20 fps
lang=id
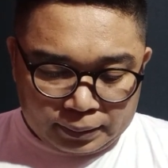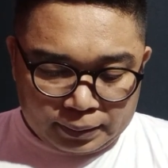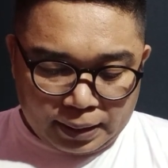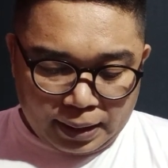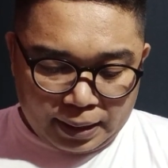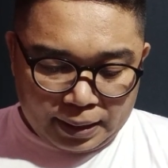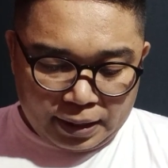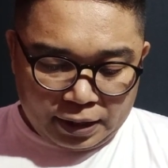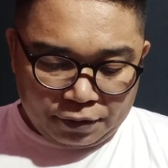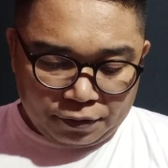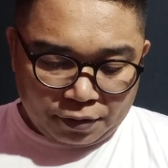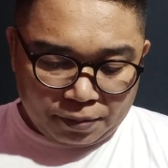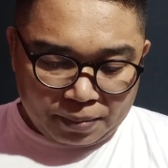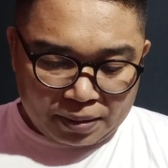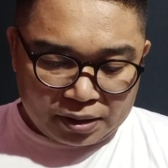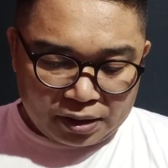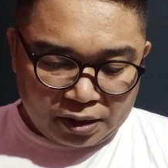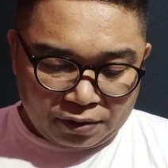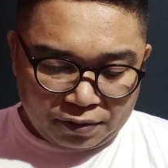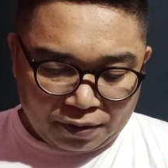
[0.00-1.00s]
Nah, ada
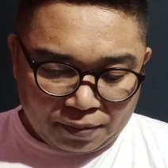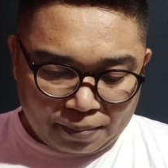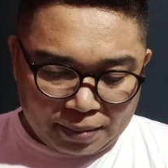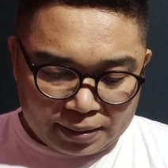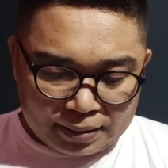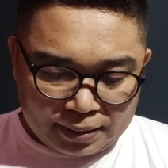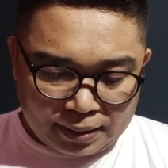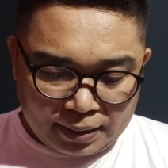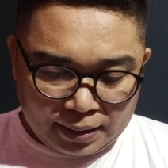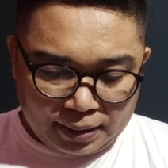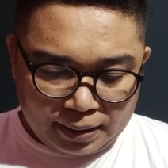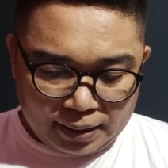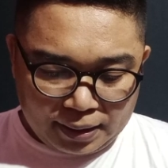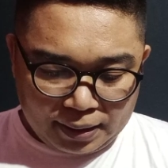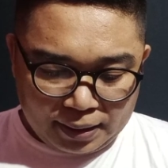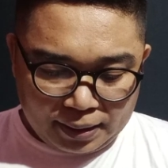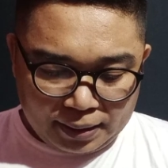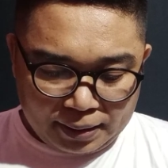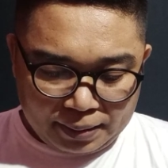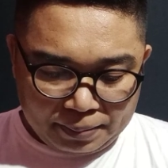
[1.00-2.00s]
informasi-informasi,
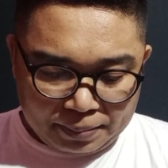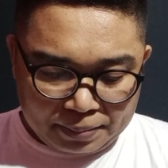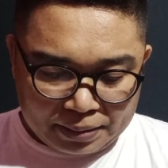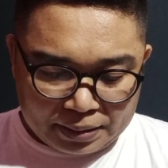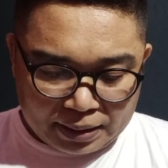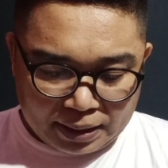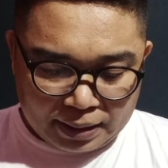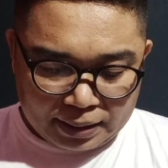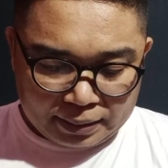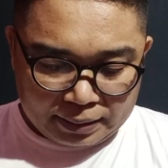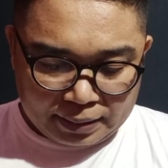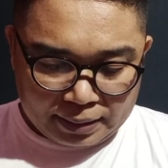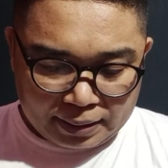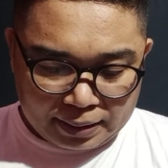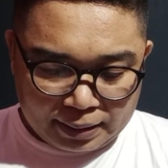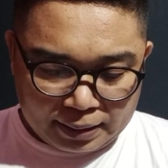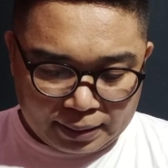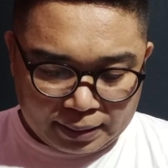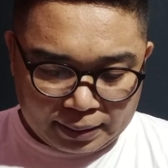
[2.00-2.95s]
misalnya